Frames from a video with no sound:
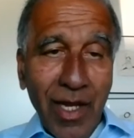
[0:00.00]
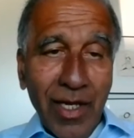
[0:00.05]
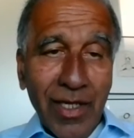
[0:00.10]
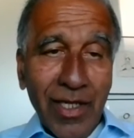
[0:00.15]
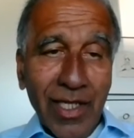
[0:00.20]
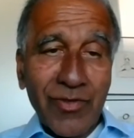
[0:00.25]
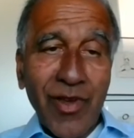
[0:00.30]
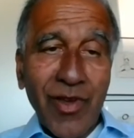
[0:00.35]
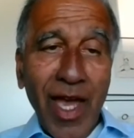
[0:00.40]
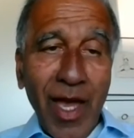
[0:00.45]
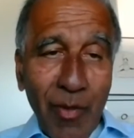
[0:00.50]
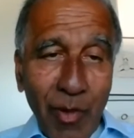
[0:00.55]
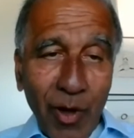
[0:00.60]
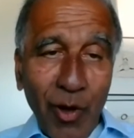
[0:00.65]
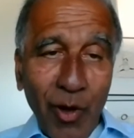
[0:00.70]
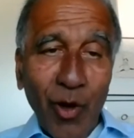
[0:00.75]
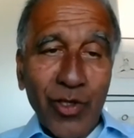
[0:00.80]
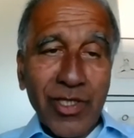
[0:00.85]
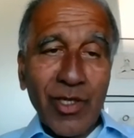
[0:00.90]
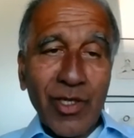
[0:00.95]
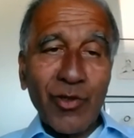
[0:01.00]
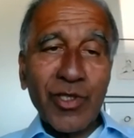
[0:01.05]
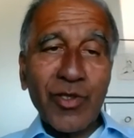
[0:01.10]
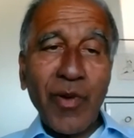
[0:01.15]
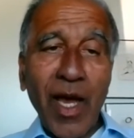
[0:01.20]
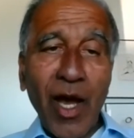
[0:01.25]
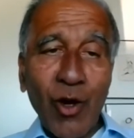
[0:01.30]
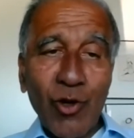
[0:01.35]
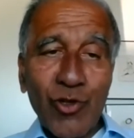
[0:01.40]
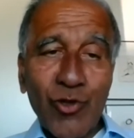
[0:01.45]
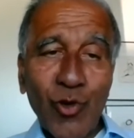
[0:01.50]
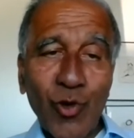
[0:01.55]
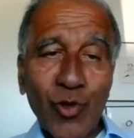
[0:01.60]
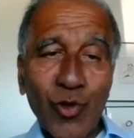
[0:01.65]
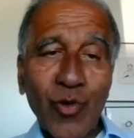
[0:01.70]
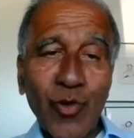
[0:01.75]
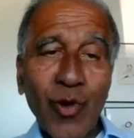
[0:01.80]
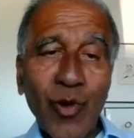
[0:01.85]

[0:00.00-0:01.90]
dass wir immer noch CO2 ausstoßen.